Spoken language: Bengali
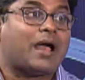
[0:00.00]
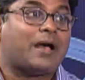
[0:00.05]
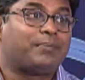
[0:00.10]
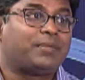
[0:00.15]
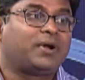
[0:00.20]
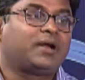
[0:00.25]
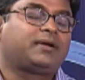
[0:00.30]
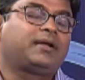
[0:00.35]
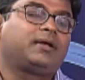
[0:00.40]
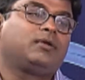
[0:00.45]

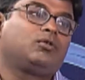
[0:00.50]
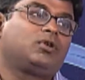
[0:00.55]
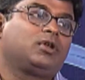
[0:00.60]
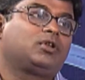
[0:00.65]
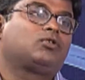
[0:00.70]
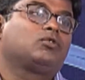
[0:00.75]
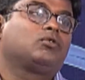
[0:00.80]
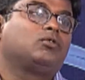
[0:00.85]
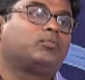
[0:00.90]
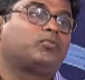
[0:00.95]
আমরা সেই রোগীর
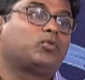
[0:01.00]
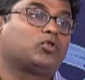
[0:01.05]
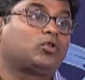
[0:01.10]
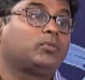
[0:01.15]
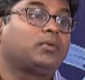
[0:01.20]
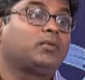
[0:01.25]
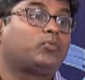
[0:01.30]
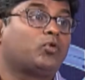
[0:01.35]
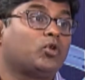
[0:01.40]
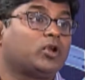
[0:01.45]
তো
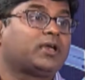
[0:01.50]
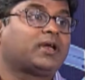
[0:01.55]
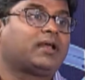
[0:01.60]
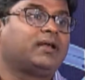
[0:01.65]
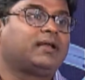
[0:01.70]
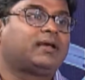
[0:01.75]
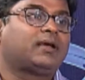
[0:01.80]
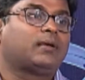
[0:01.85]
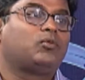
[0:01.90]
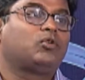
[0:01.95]
প্রথমে পরীক্ষা
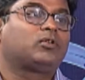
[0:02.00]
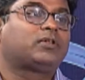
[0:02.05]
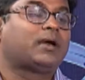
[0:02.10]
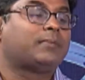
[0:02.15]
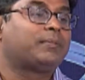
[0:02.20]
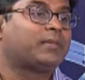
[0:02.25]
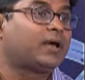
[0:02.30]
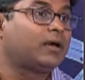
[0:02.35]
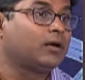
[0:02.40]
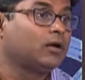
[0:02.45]
নিরীক্ষা বলতে
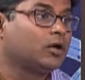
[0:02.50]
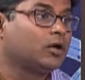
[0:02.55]
আমরা